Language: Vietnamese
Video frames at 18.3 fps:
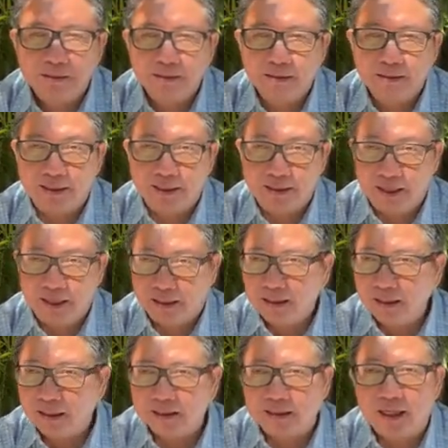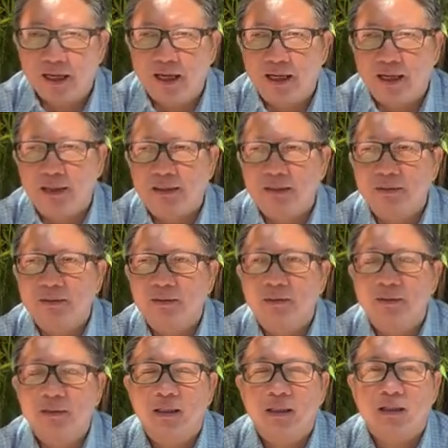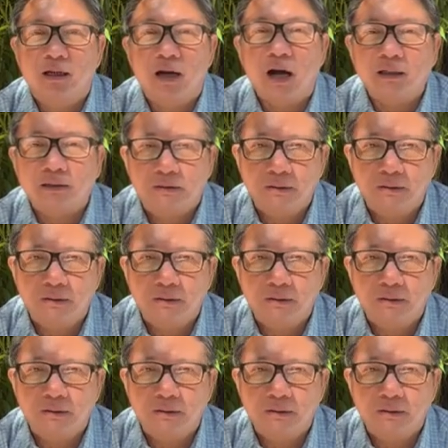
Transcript: là vẫn là thờ của God